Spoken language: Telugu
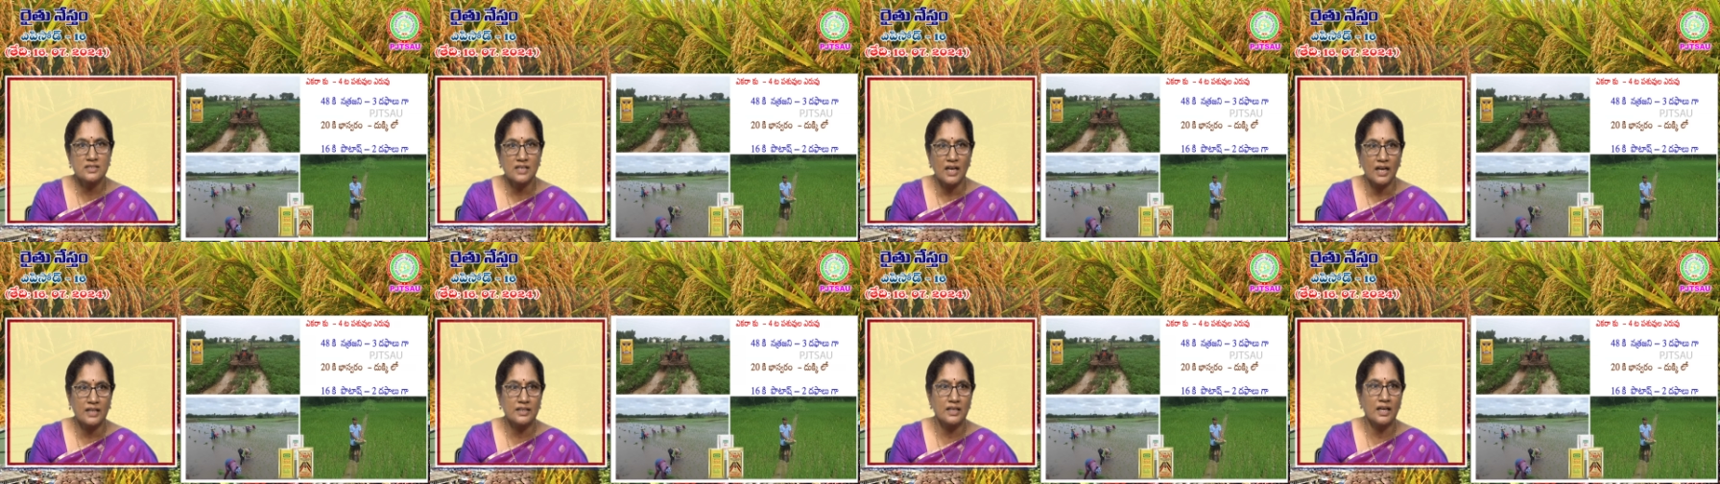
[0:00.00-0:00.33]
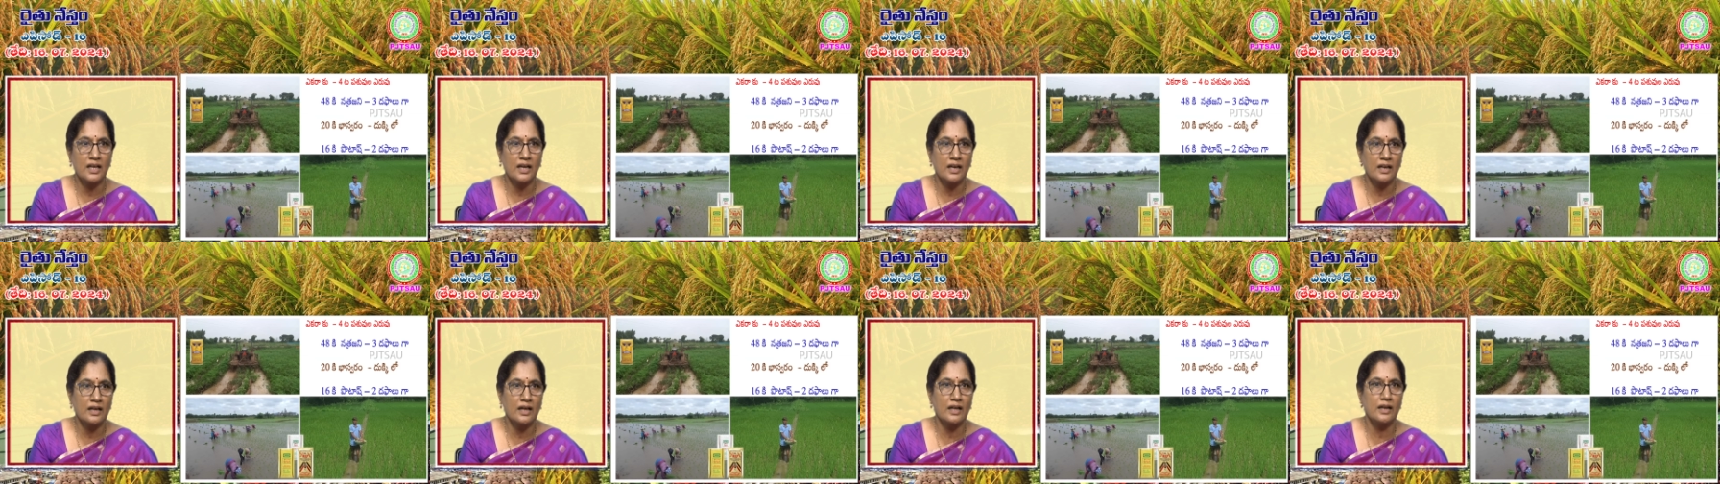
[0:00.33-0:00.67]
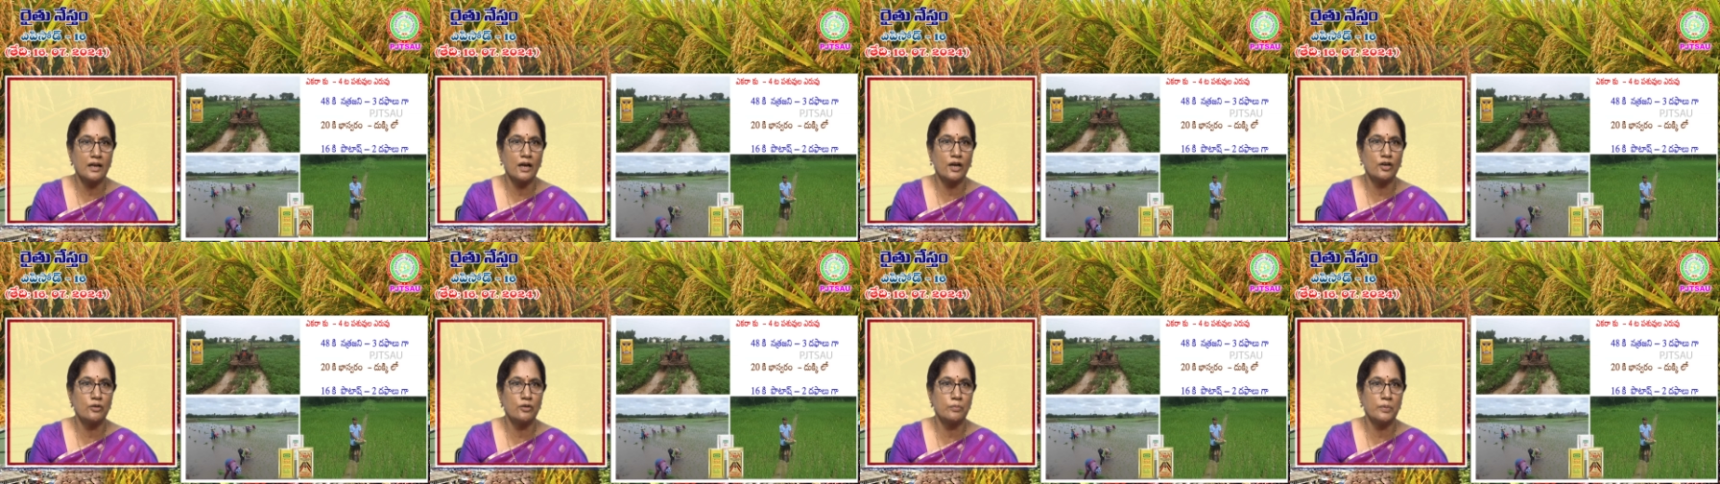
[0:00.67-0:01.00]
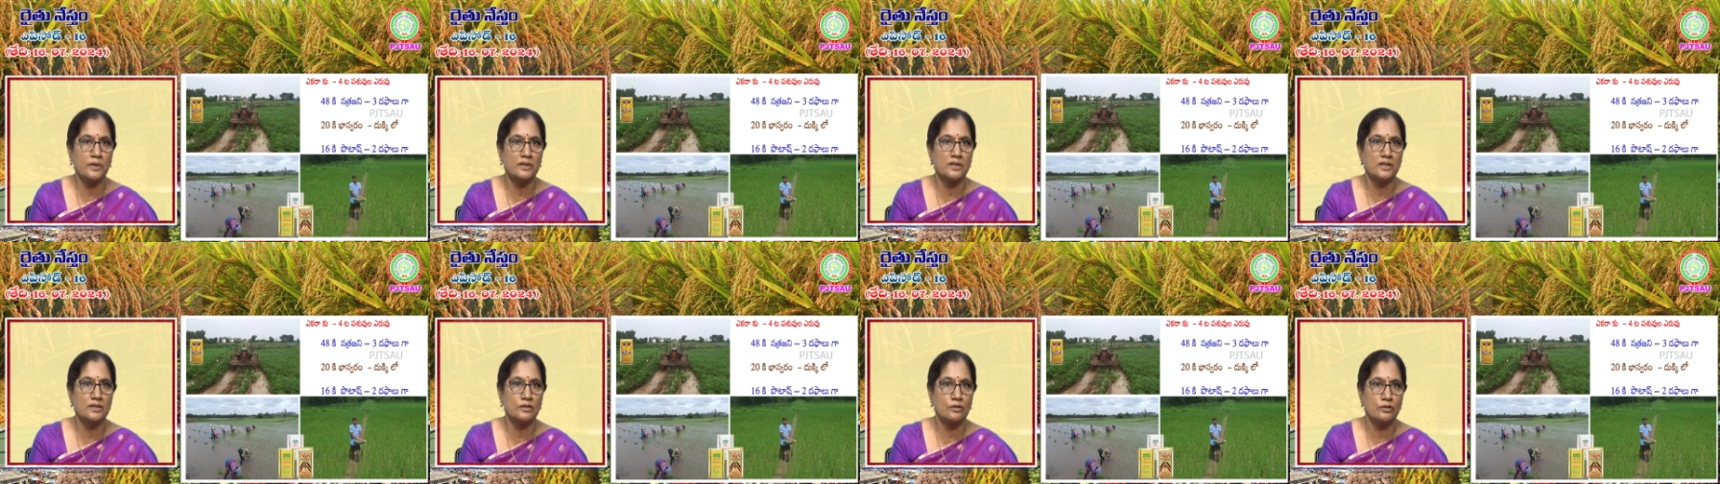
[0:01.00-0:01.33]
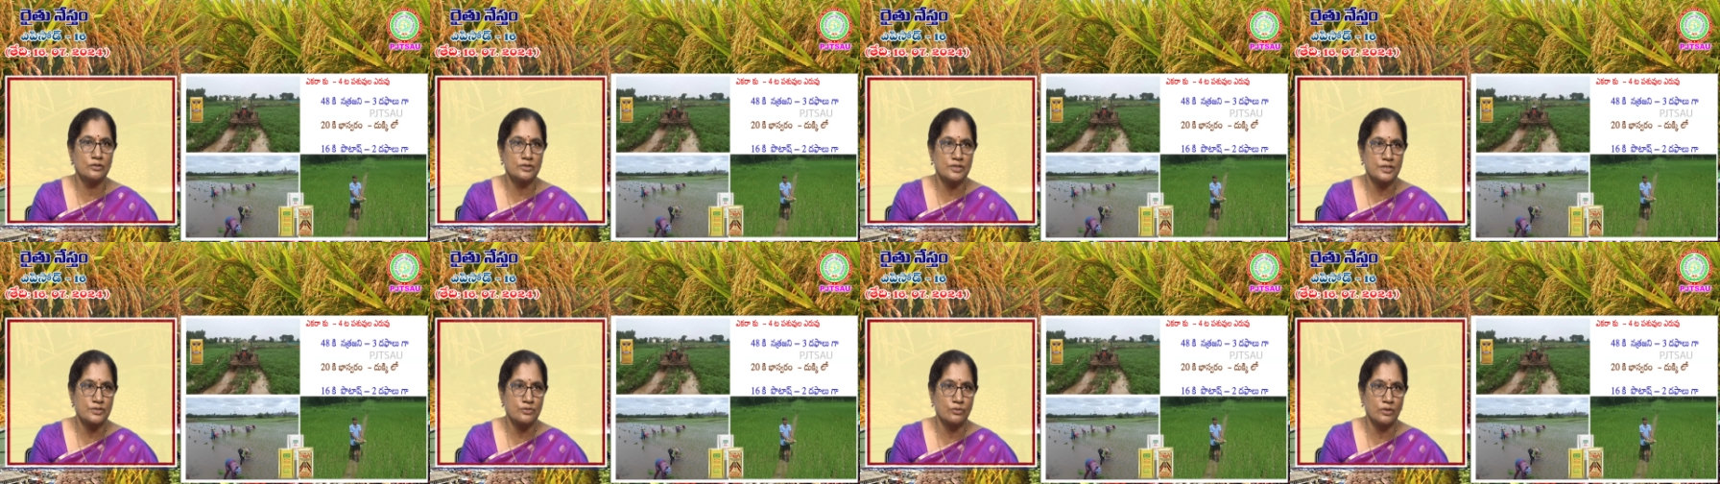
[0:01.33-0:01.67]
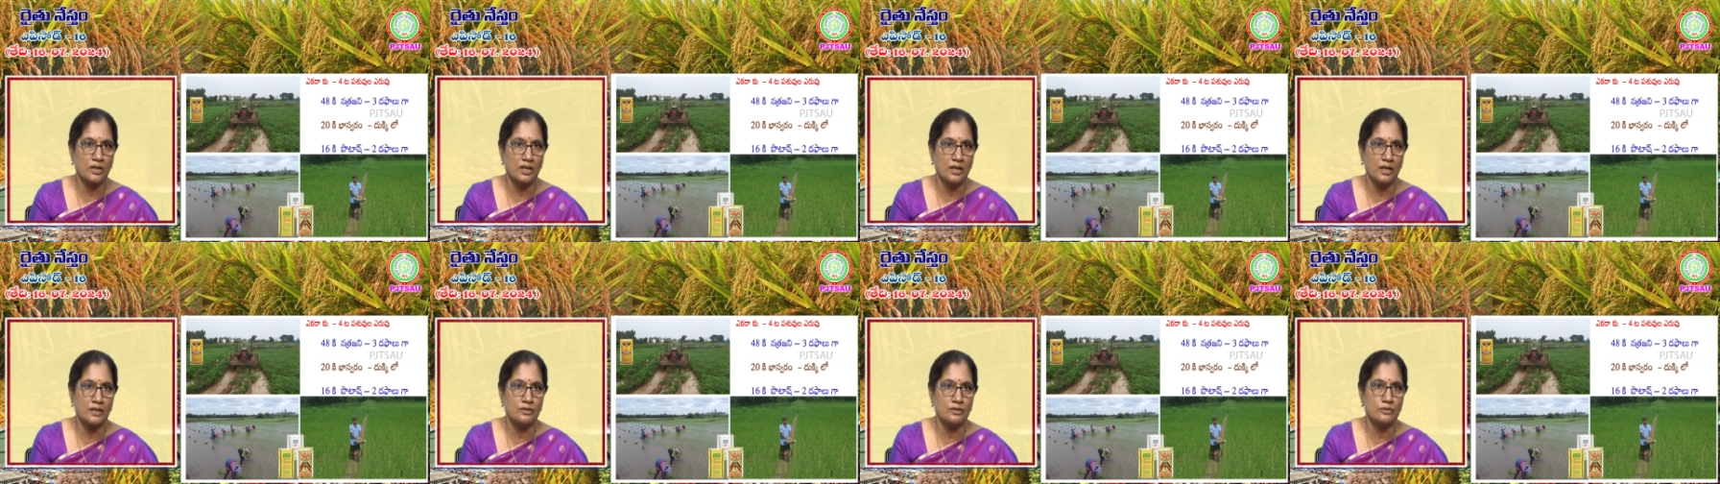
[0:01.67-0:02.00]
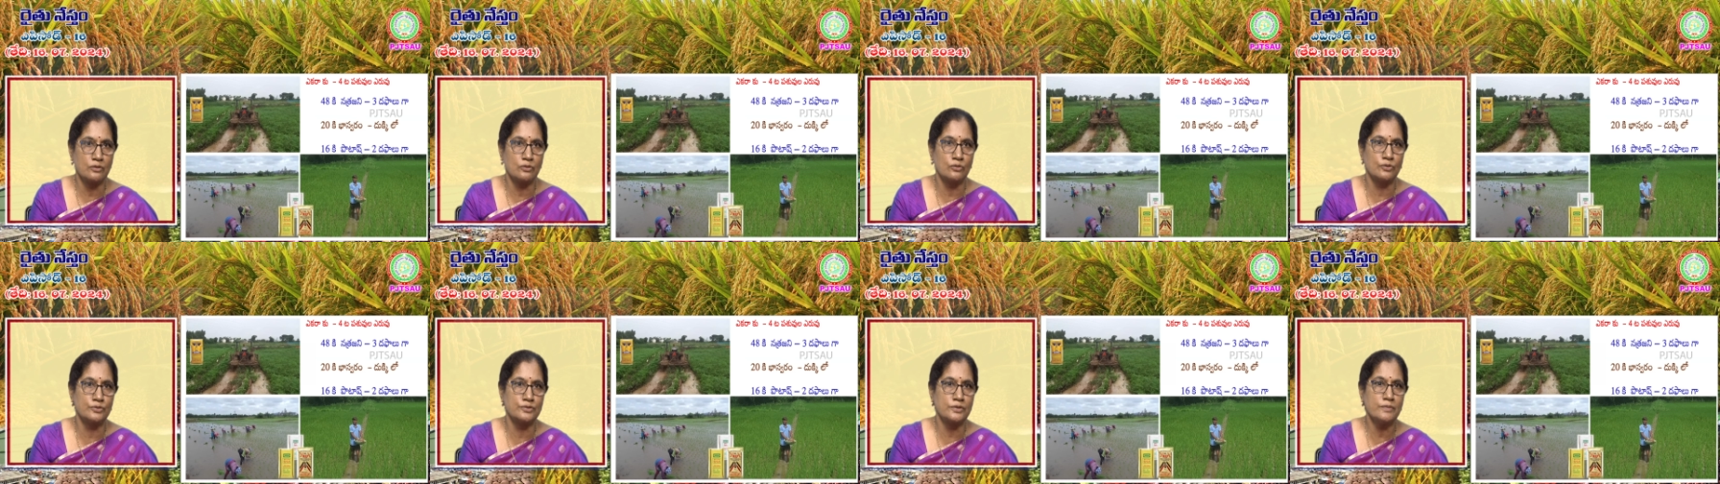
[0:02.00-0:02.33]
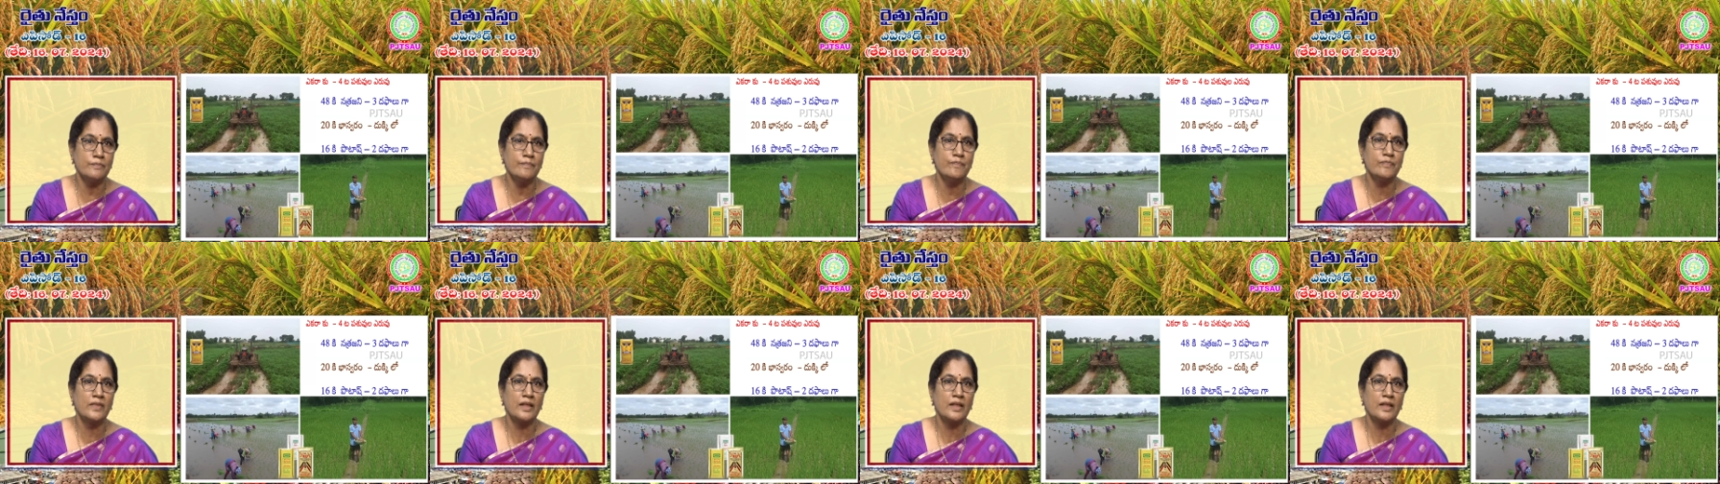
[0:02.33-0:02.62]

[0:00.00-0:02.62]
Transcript: సాధారణంగా నాటు పద్ధతిలో చేసుకునే రైతుల కోసం